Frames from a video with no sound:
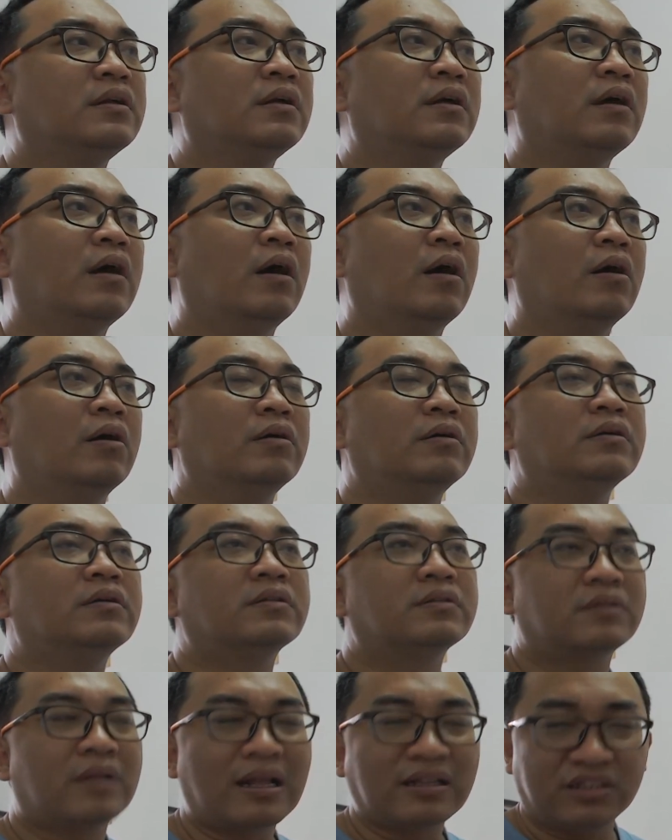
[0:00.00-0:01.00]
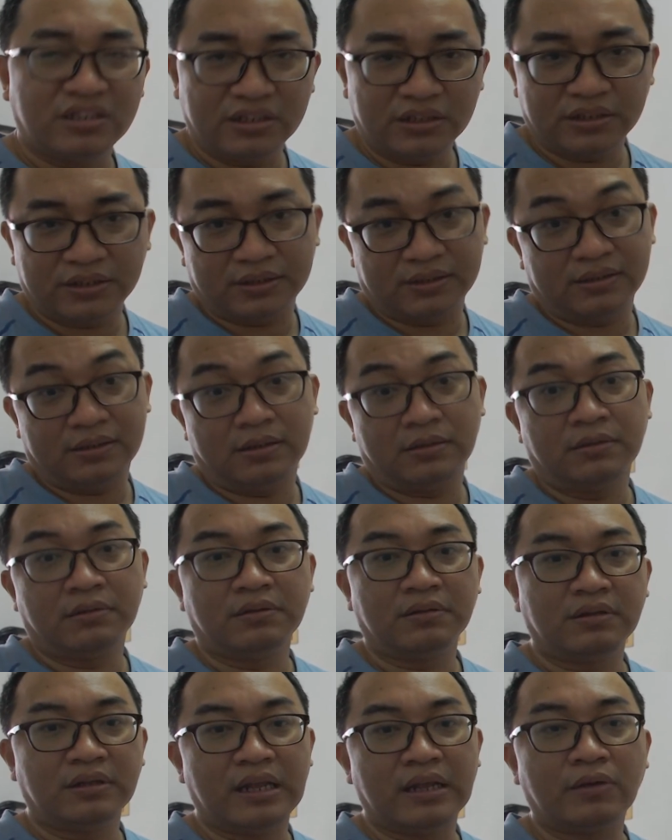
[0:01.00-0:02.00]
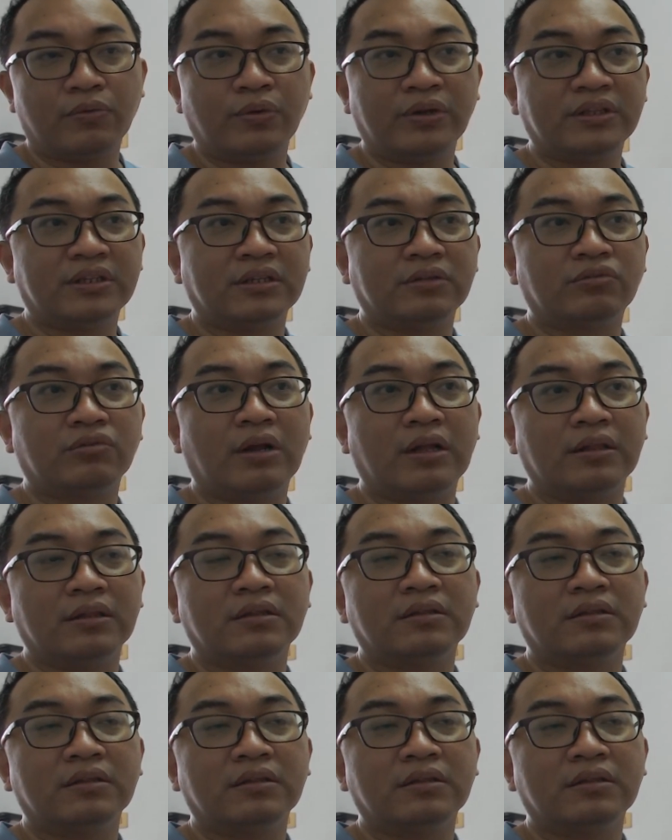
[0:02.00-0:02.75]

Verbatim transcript: 哦，那其实呢，言归正传。